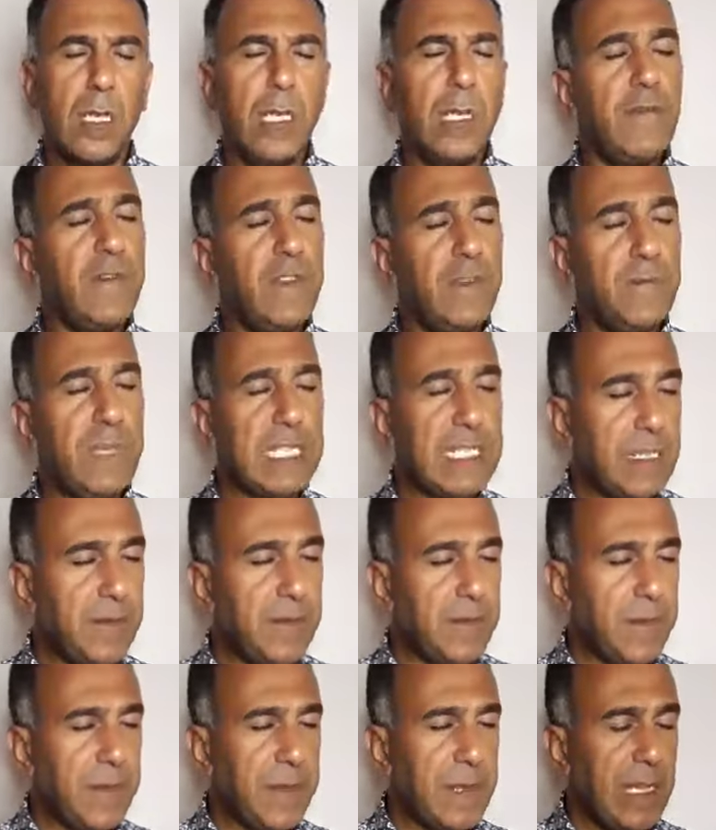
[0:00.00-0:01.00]
Ve
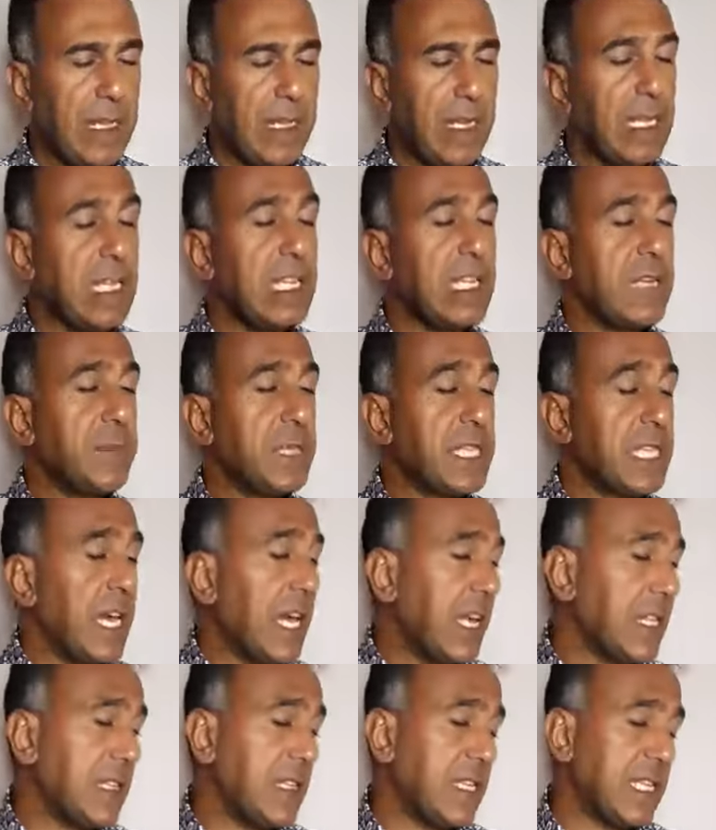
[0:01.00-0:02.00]
bizim
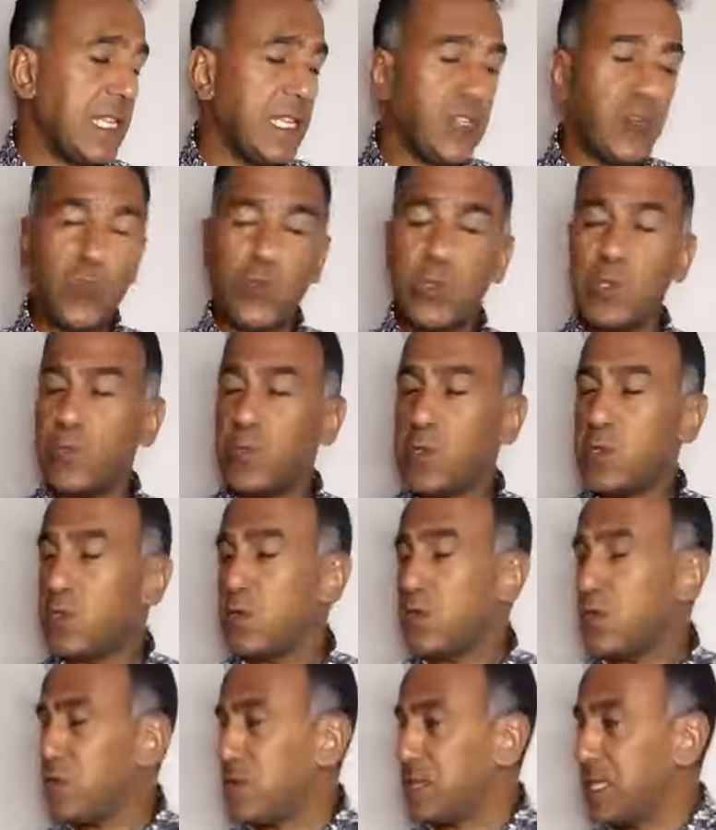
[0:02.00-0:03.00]
imkan diye gözümüzün
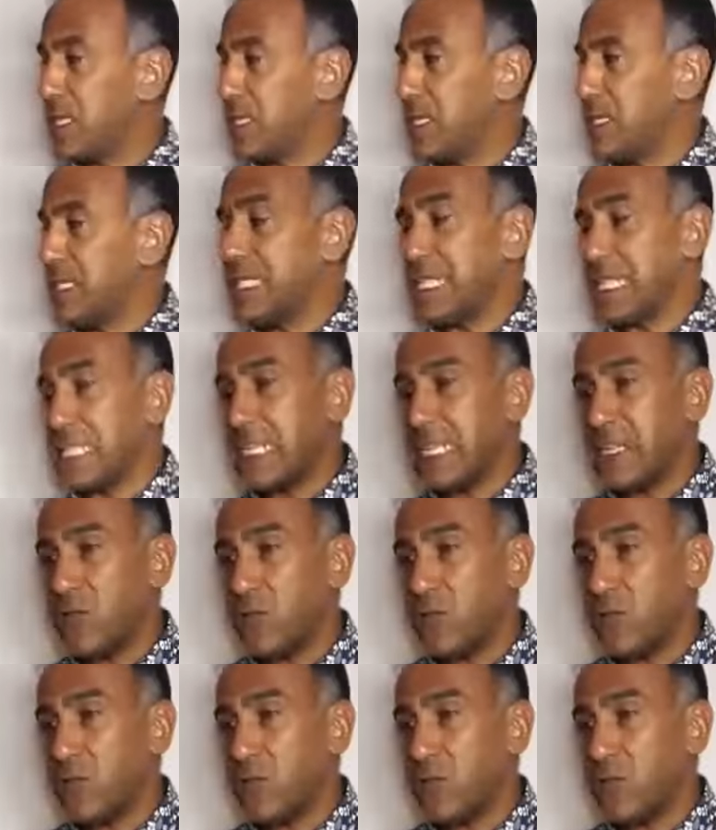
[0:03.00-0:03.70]
önünde serili